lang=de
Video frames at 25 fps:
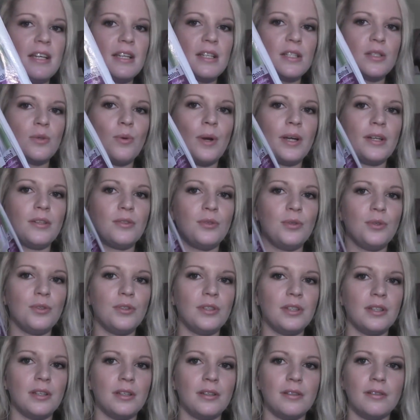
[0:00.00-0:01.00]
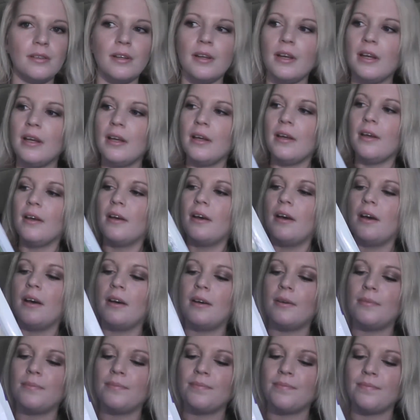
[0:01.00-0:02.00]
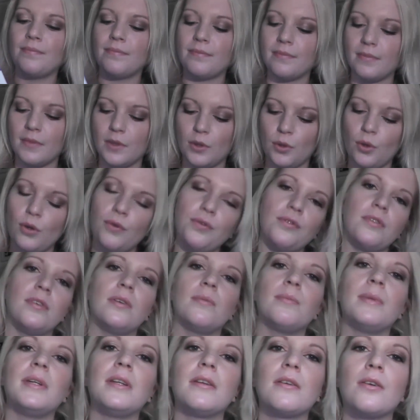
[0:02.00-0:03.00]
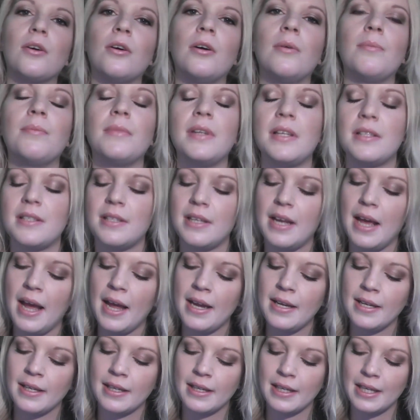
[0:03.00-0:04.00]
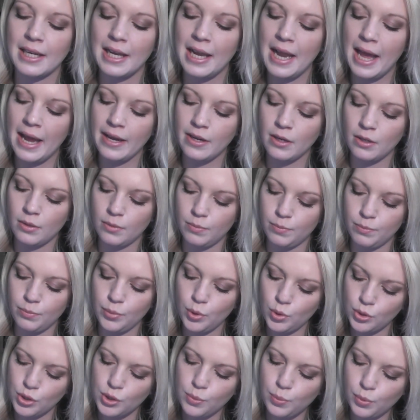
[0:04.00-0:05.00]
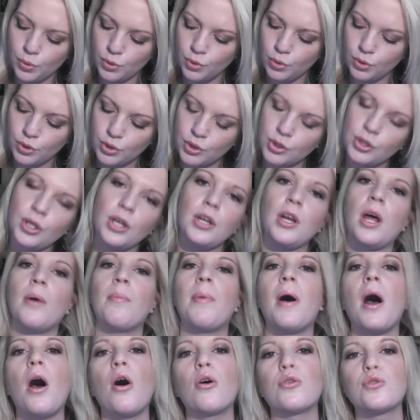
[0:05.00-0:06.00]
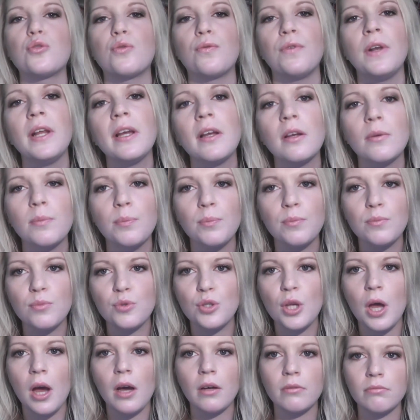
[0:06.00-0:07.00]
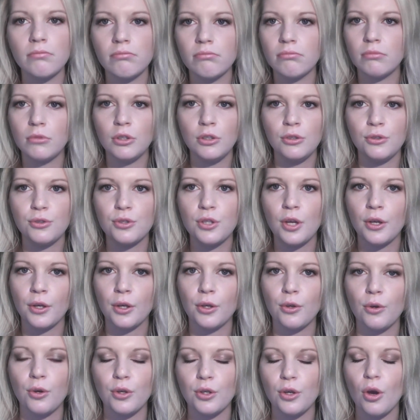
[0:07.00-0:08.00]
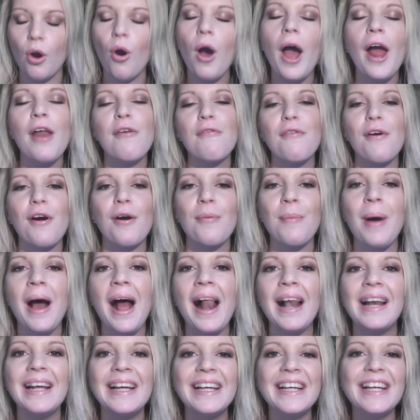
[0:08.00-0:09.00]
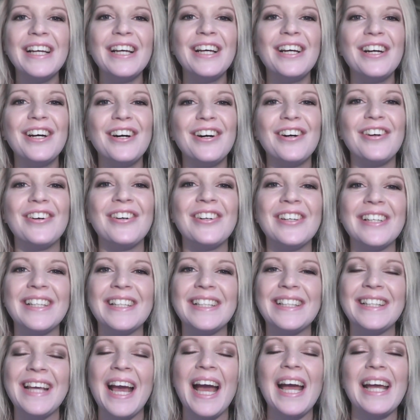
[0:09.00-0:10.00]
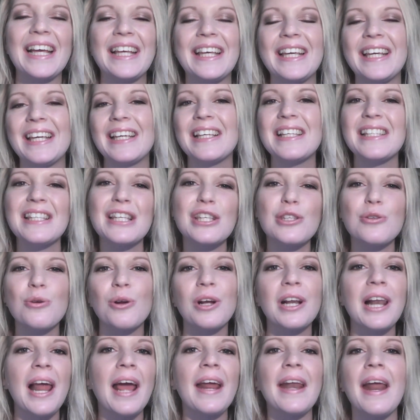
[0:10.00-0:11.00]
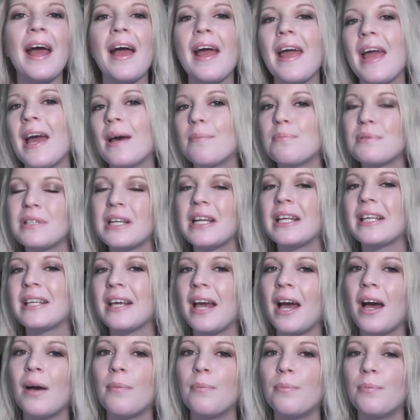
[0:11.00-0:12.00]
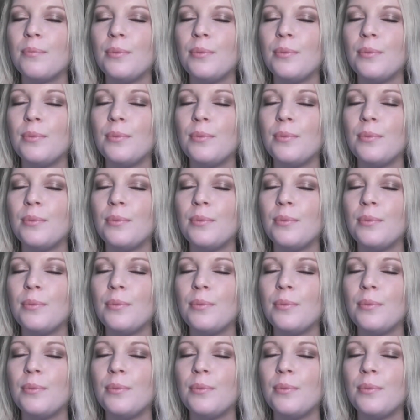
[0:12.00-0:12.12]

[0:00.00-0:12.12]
So ein Tütchen ähm, durfte mitkommen. Da sind einige kleine Beauty-Produkte drin, aber auch so Pflegesachen. Die zeige ich euch auch einfach mal. Und ja, ich, es ist so ein kleiner herbstlicher